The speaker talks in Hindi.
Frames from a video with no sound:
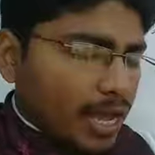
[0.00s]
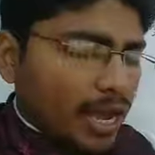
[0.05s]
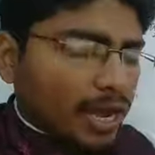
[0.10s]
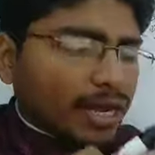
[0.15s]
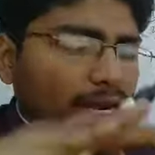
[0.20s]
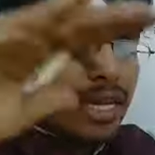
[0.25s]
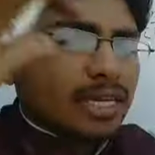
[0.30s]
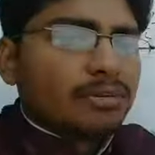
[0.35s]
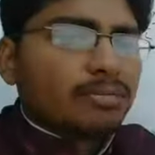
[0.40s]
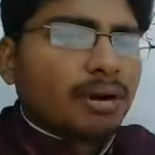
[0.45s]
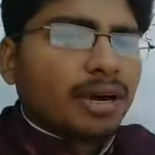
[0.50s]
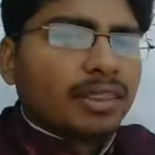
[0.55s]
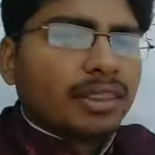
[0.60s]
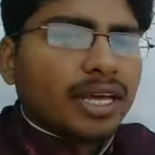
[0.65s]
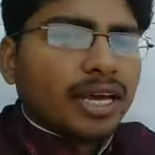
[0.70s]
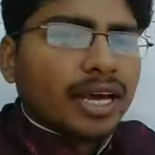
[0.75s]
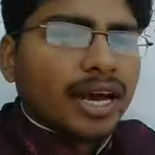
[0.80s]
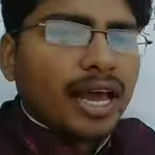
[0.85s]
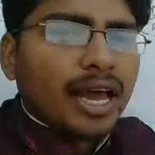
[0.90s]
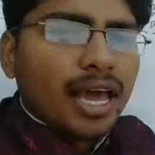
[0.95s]
अंग्रेज
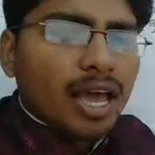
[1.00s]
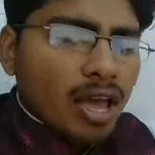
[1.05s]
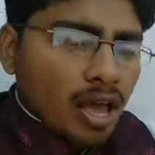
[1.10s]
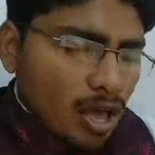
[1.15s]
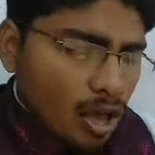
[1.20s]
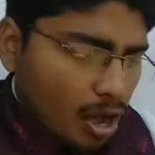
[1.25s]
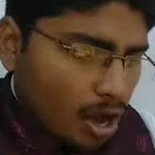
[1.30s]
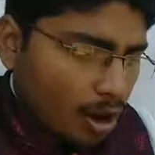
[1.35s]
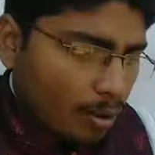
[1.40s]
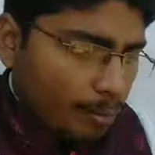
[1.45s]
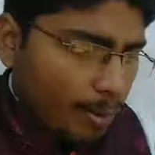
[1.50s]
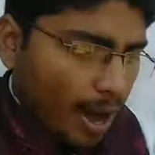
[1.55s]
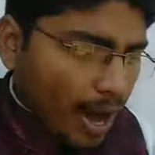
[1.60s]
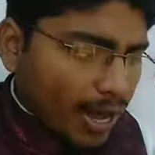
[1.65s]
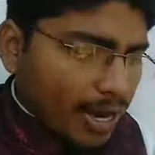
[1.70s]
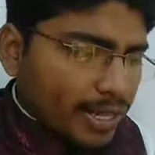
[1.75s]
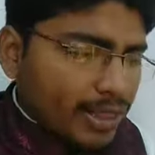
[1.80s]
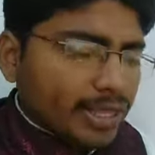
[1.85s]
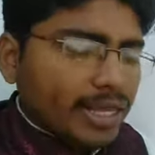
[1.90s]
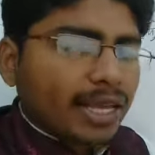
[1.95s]
बढ़ते गए और
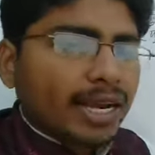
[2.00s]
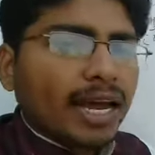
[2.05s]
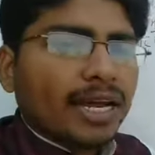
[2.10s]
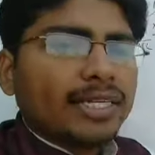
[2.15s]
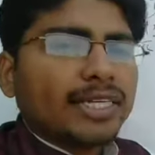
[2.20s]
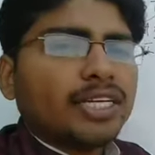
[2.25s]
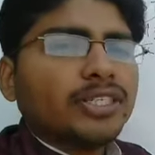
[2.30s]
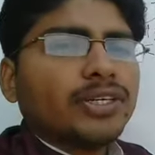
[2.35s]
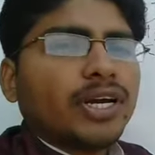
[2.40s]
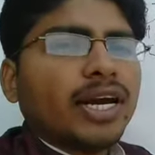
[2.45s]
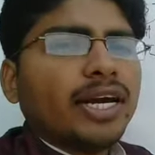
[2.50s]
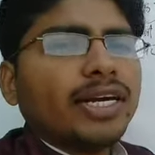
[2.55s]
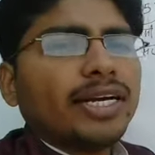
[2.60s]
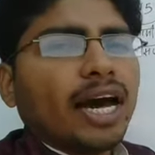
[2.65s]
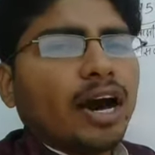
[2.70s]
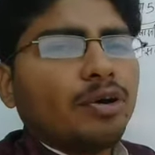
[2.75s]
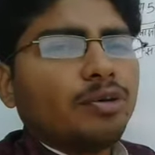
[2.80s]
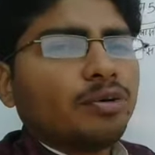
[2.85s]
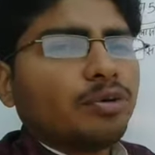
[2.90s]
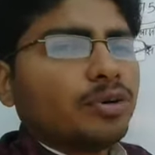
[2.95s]
भारत के राजा जो है
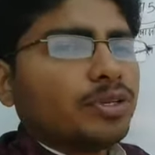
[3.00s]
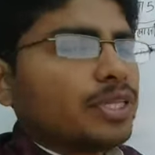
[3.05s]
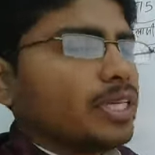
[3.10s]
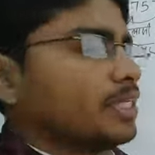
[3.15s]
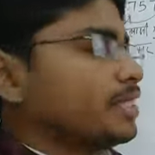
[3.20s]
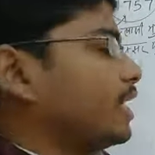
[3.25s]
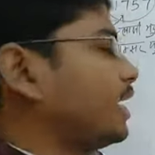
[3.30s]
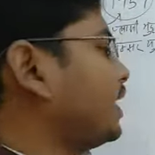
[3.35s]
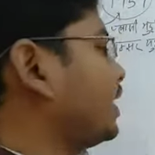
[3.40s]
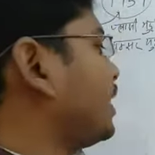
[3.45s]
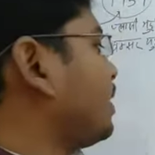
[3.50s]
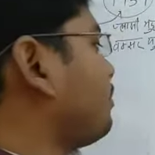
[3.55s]
डाउन होते चले गए